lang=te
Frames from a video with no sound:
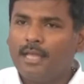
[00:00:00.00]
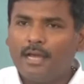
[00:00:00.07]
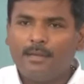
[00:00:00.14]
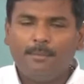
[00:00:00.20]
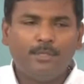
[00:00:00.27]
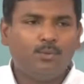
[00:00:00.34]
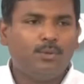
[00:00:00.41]

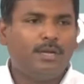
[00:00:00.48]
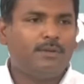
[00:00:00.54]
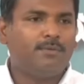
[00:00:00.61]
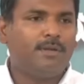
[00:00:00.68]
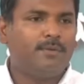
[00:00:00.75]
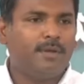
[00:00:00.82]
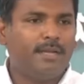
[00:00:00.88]
దాని మీద
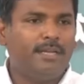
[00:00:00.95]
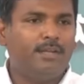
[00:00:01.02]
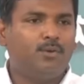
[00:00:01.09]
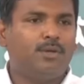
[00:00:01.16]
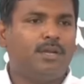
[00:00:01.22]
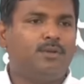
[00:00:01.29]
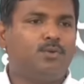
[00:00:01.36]
ఉన్నటువంటి అన్నీ
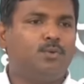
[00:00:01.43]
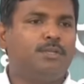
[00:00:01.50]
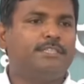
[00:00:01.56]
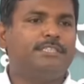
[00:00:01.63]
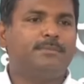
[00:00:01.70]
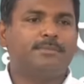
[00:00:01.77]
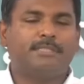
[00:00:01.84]
కూడా
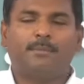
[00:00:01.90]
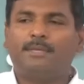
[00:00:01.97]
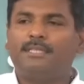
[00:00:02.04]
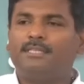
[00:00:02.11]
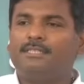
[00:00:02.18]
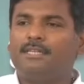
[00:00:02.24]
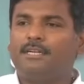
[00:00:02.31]
టూరిజంకి
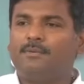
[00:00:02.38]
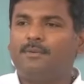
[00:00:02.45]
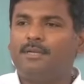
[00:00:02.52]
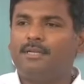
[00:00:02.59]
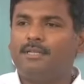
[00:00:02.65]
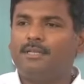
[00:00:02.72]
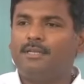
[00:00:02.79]

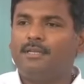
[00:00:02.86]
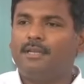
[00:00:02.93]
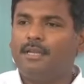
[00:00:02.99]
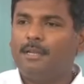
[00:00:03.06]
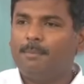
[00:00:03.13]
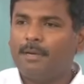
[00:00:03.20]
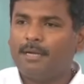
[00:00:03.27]
సంబంధించినటువంటి
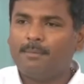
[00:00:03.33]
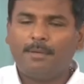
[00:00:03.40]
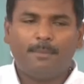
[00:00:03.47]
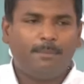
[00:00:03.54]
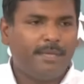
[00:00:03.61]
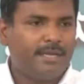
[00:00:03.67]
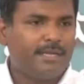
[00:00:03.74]

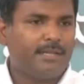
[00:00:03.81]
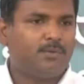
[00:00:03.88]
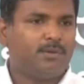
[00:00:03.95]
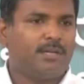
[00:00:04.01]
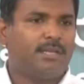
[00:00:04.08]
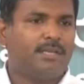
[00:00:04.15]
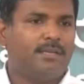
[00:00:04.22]
డిపార్ట్మెంట్ పేరిటే
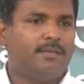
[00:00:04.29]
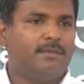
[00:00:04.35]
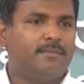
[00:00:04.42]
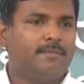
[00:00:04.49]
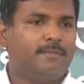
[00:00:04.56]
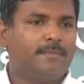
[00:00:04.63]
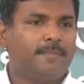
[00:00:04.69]
ఉన్నాయి
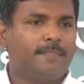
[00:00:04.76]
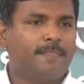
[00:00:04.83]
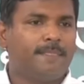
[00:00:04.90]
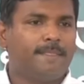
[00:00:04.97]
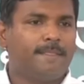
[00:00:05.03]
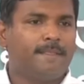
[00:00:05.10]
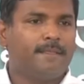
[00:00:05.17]

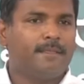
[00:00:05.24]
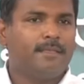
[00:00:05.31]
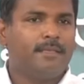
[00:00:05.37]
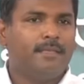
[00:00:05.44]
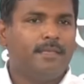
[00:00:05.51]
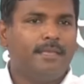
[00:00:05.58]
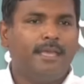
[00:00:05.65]

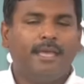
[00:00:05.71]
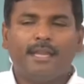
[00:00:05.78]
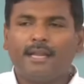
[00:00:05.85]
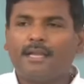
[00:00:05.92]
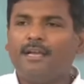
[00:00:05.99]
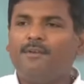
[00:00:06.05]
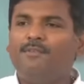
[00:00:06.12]
ఏ
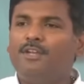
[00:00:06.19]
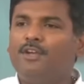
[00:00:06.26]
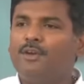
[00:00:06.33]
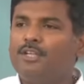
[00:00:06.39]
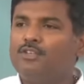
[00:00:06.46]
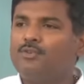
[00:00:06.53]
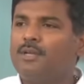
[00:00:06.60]
రకంగా
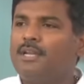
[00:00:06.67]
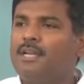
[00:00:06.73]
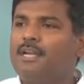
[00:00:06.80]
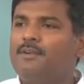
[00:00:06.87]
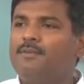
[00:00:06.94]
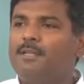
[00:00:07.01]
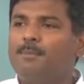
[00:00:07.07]

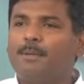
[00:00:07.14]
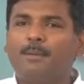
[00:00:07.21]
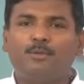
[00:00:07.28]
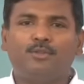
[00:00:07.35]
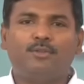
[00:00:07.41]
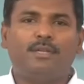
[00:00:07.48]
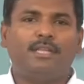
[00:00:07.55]
వినియోగించుకోవాలనేటువంటిది
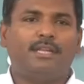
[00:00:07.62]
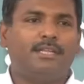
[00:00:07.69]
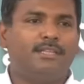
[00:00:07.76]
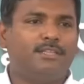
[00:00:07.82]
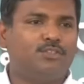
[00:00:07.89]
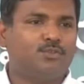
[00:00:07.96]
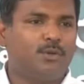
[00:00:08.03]
ప్రభుత్వం
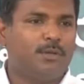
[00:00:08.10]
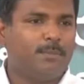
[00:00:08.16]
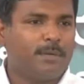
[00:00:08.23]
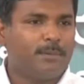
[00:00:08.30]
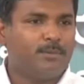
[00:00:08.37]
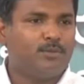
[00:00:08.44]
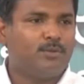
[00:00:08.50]
నిర్ణయం తీసుకోవాలి
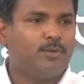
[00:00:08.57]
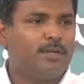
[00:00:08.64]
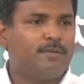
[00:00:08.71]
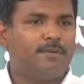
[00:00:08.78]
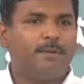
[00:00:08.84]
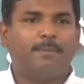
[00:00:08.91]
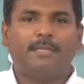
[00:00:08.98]
ప్రభుత్వంలో
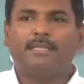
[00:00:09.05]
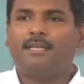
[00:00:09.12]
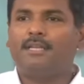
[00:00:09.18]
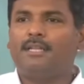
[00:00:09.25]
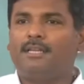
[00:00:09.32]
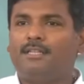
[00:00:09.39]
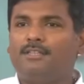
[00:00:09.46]
ఉన్నటువంటి
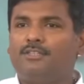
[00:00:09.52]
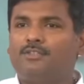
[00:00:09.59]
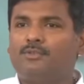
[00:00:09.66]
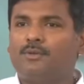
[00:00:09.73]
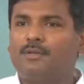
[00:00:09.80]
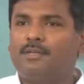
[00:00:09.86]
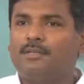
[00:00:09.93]
పెద్దలు నిర్ణయం
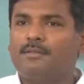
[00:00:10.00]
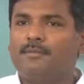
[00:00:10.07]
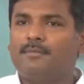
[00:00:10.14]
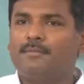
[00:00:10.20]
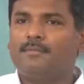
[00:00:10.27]
తీసుకోవాలి